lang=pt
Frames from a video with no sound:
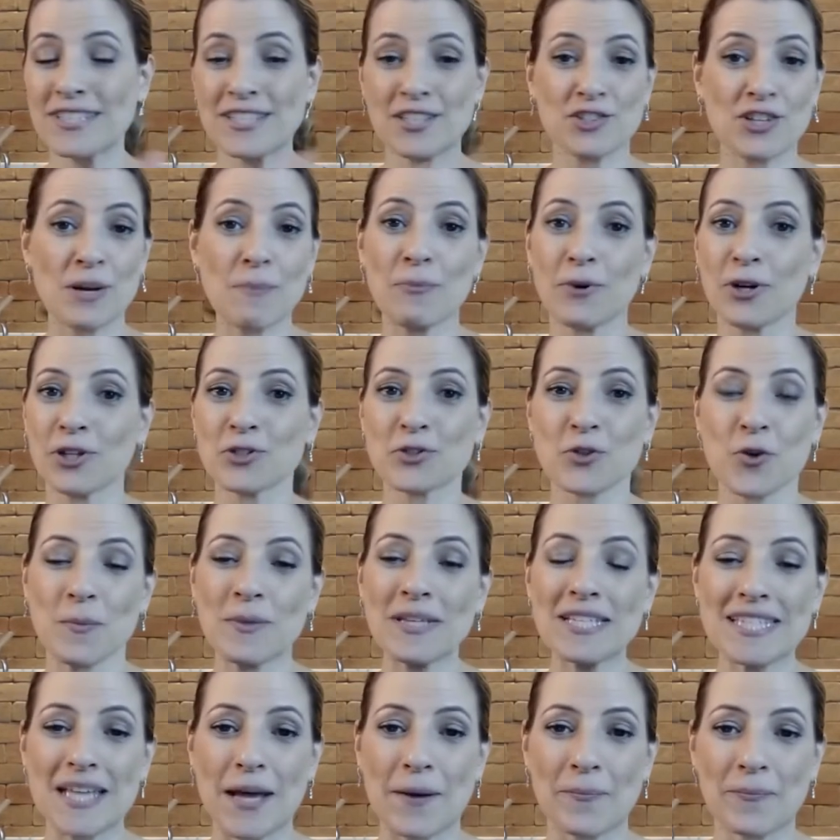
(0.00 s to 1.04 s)
Você já pode
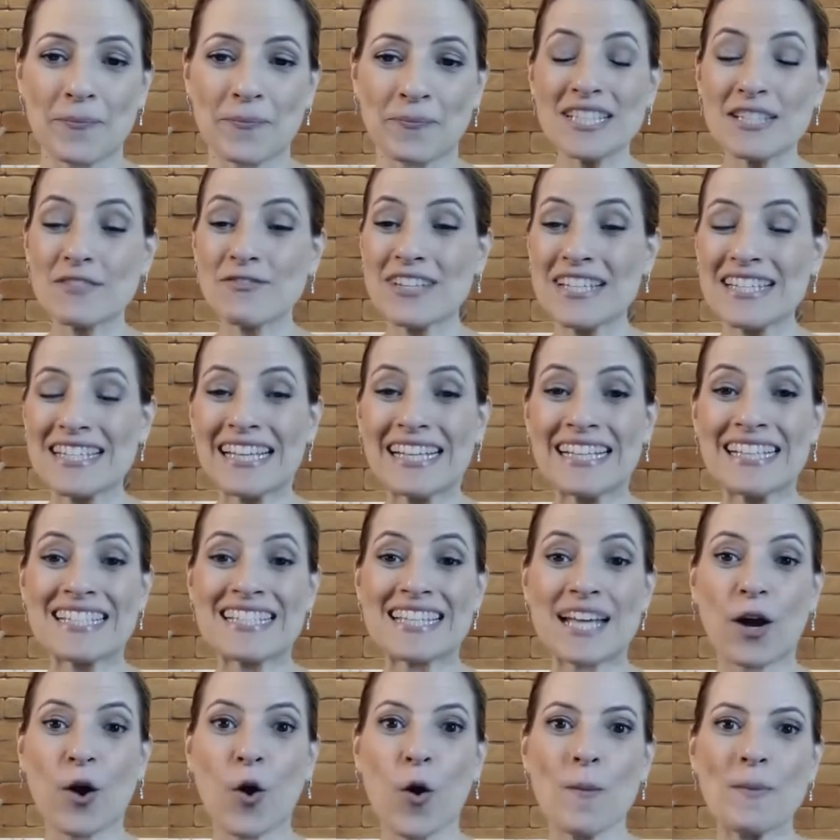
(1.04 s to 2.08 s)
começar. Se você
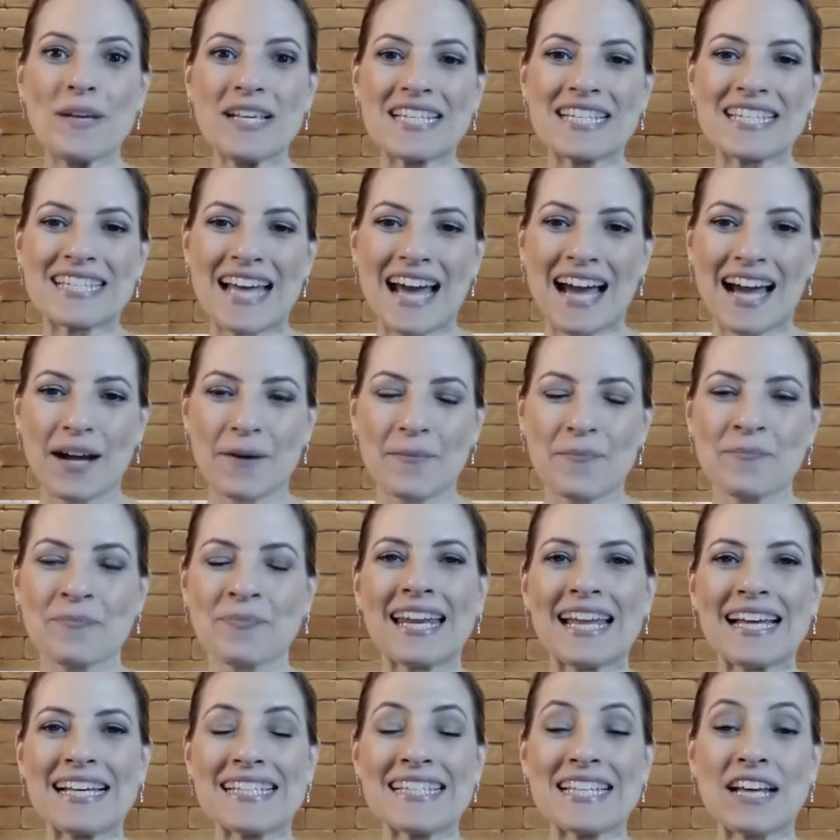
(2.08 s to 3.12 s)
quiser começar
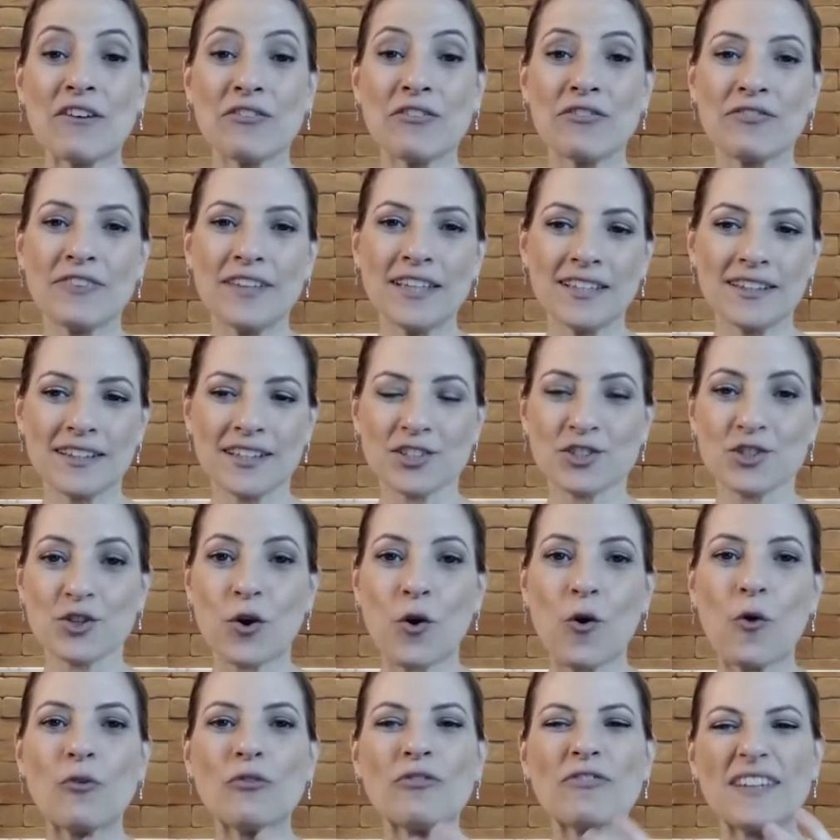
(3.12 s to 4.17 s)
nessa vida de
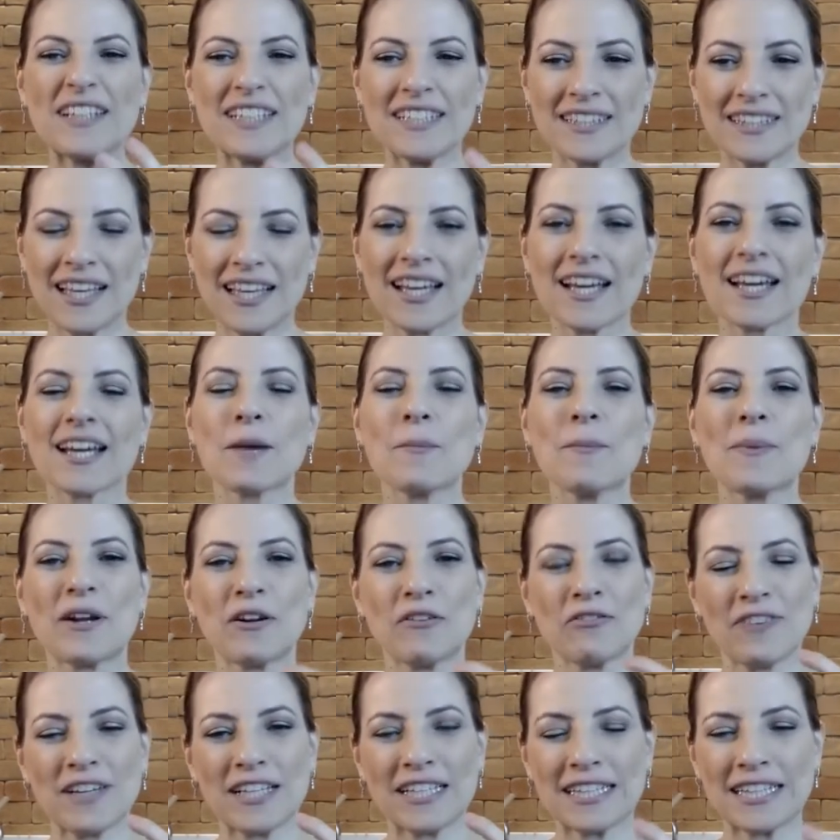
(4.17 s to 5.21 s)
confeiteira para
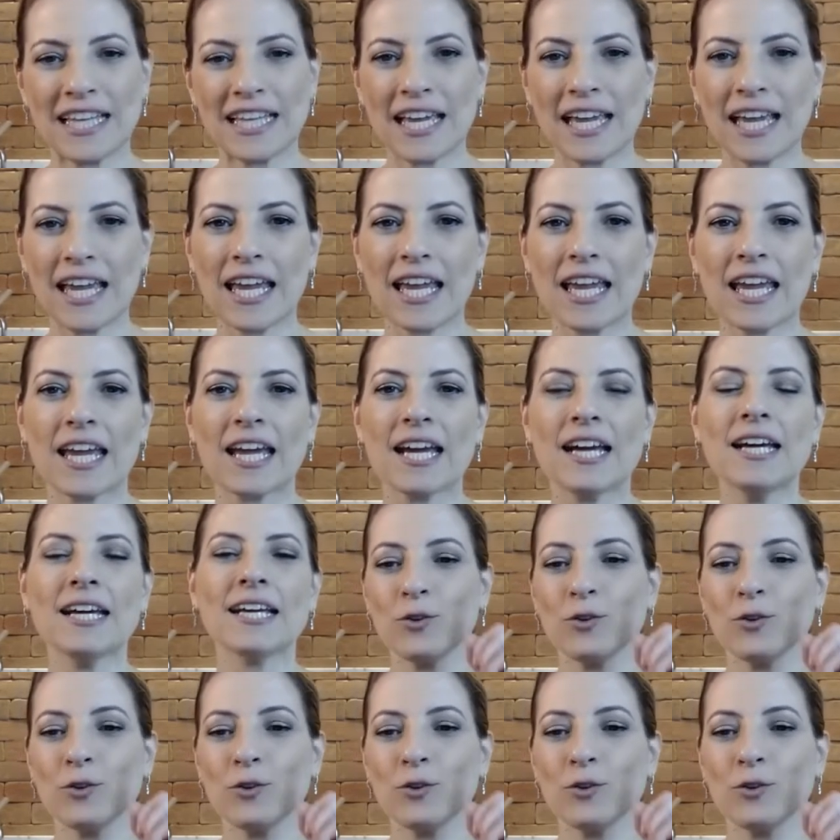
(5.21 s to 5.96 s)
vender,